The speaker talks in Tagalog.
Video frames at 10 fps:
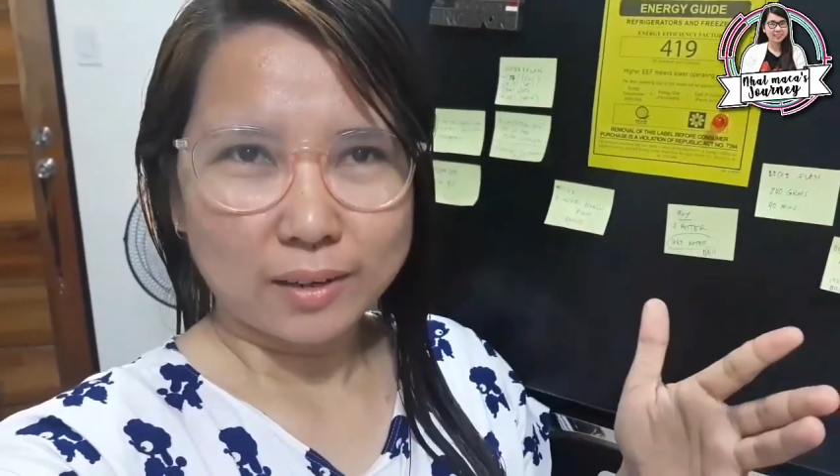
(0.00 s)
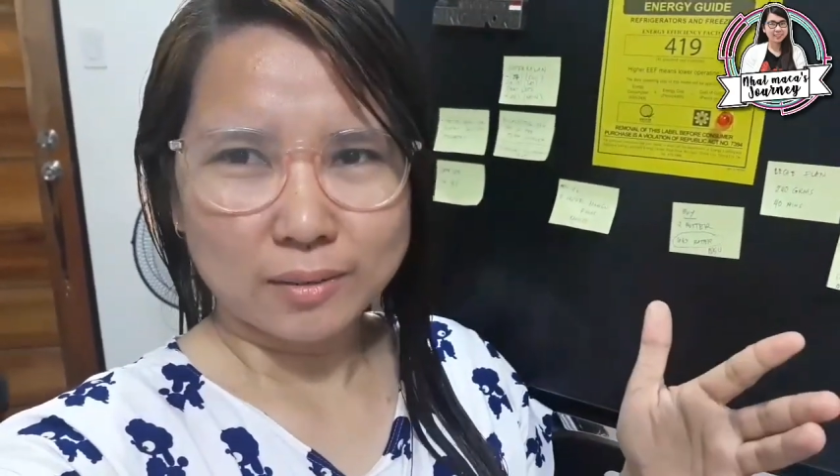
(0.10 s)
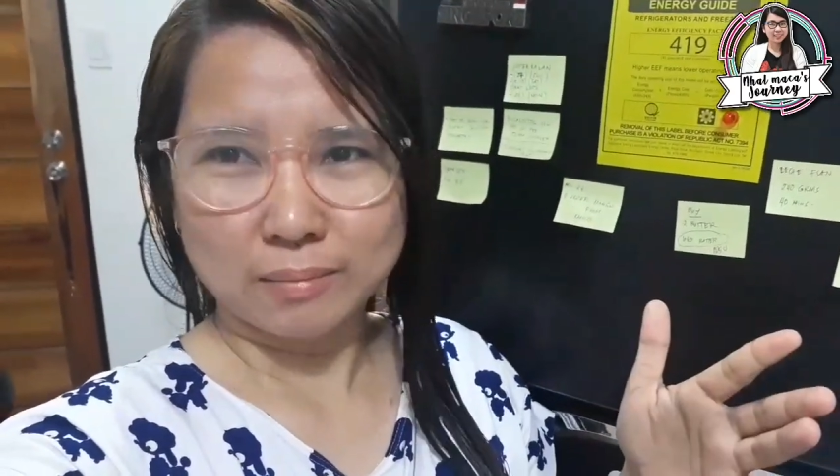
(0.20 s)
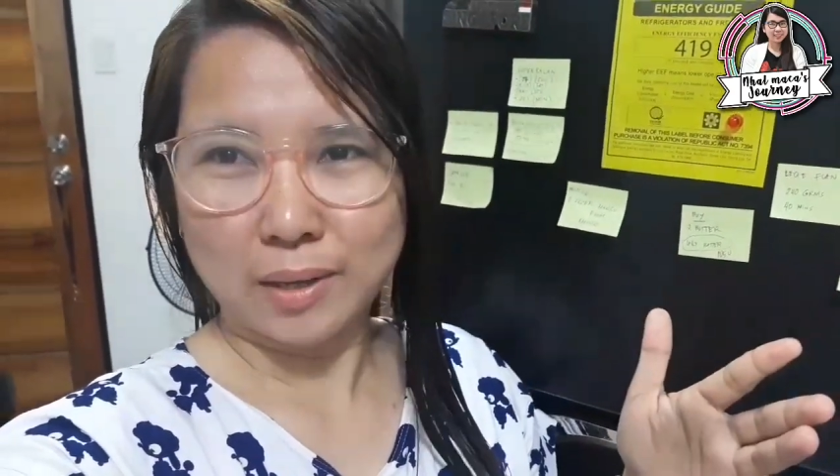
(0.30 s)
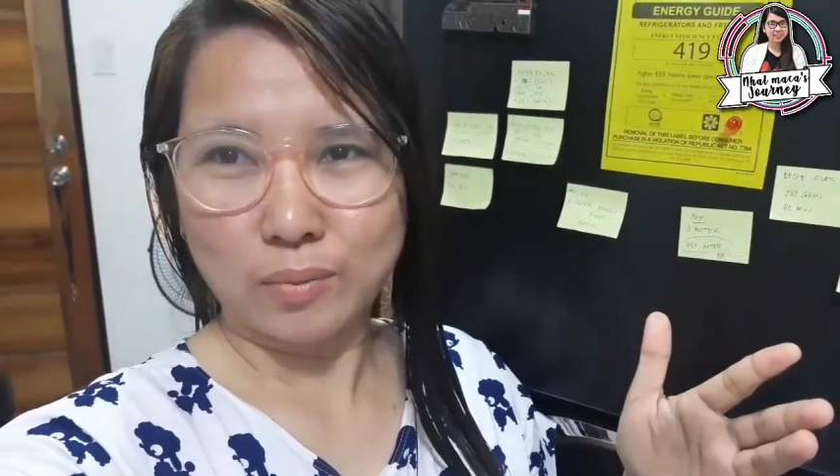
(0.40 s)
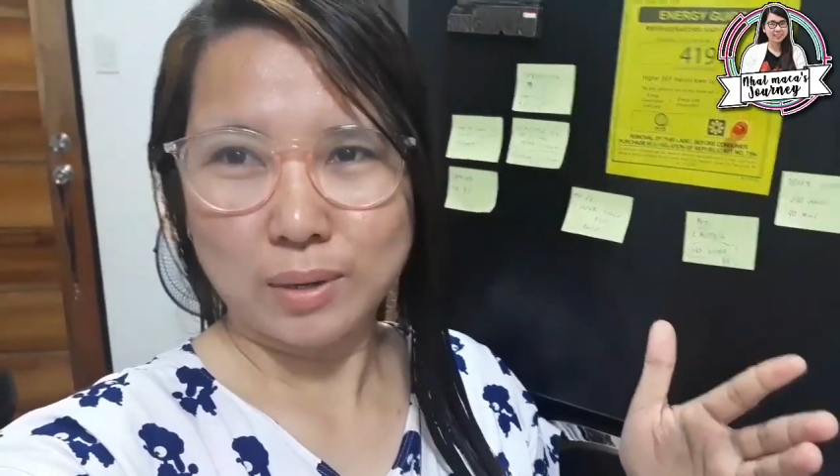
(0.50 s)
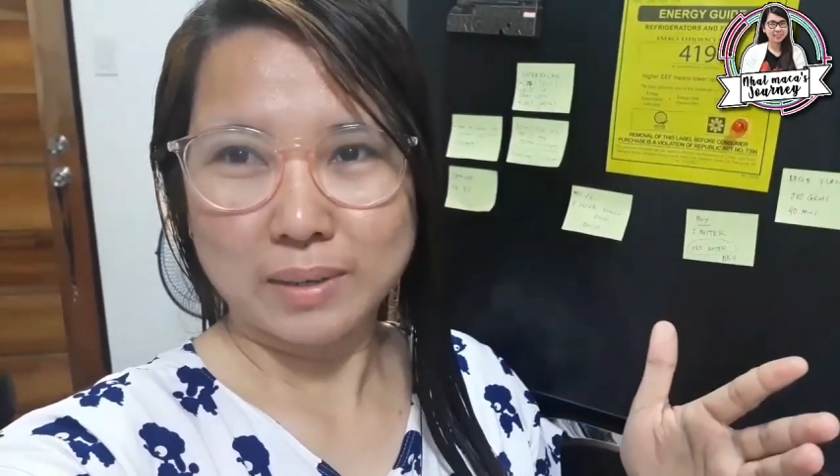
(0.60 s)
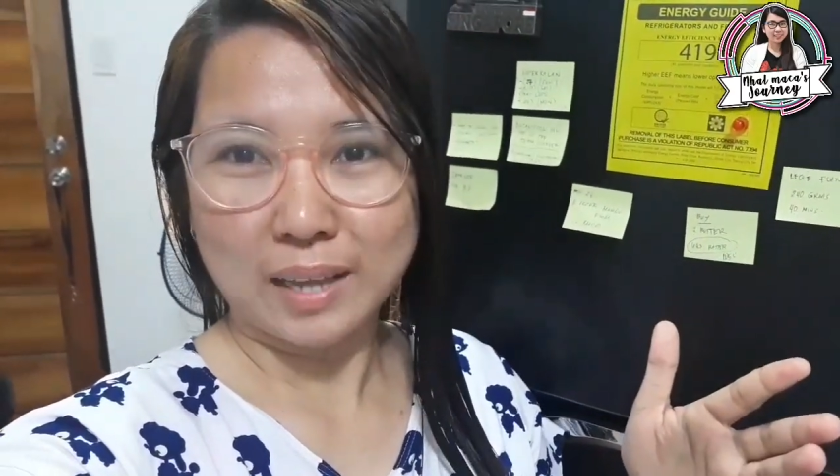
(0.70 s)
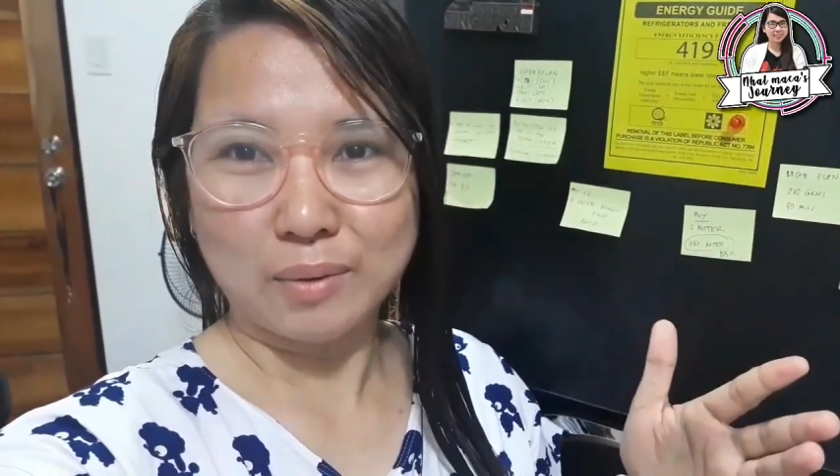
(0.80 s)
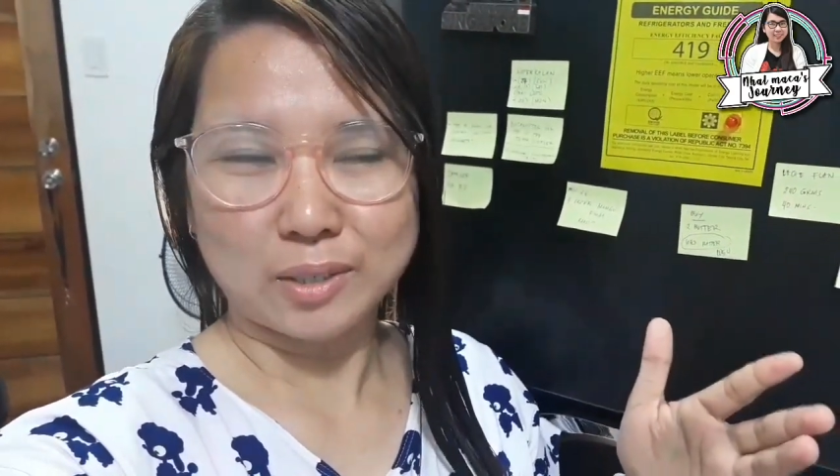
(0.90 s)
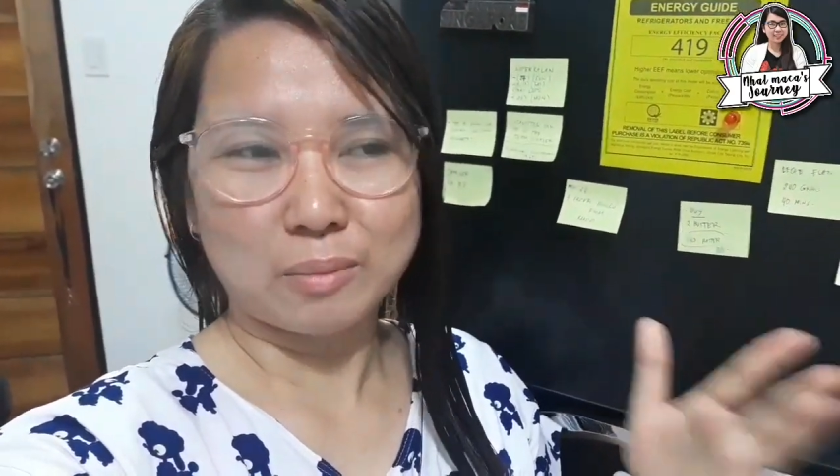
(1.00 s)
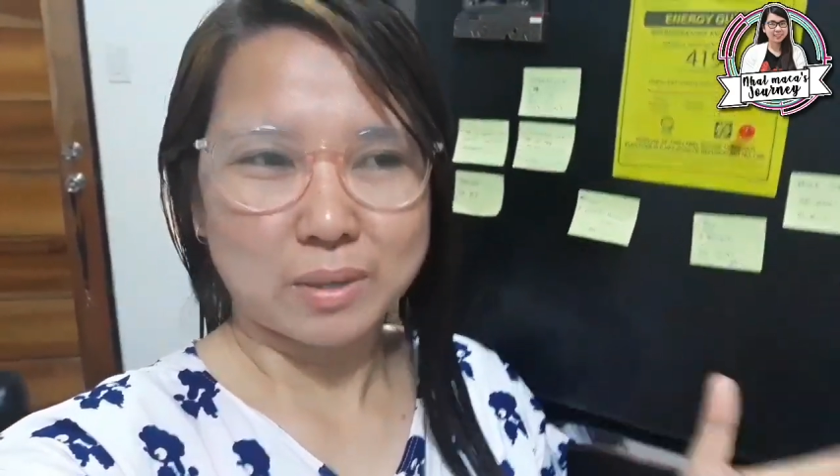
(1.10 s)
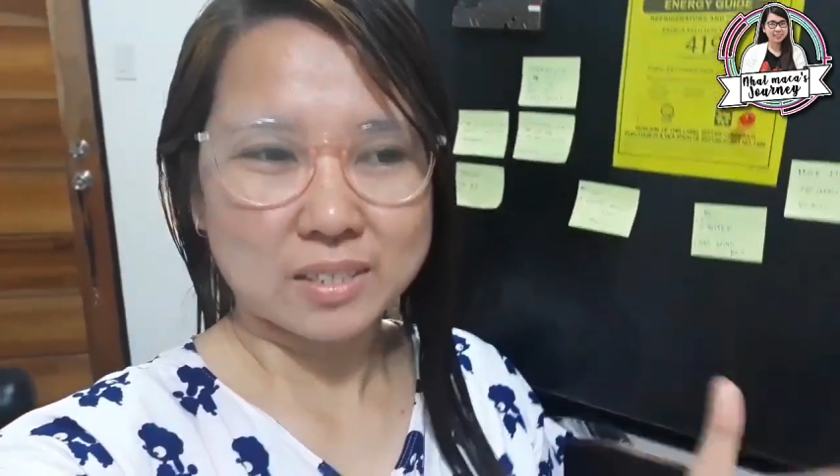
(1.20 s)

Ah, manual ba tawag doon?